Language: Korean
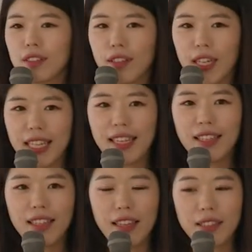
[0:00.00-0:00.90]

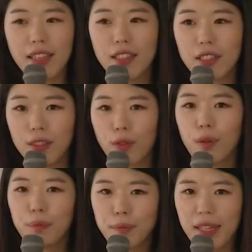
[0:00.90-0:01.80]
관계사인
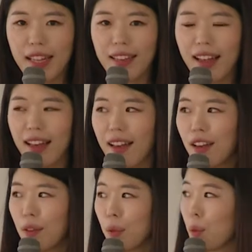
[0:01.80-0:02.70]
SK증권뿐만 아니라
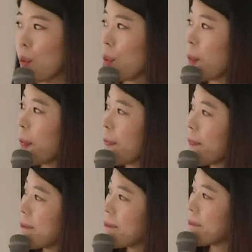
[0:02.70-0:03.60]

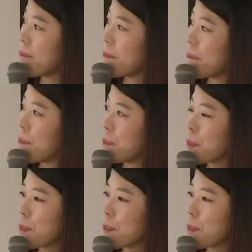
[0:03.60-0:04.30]
또음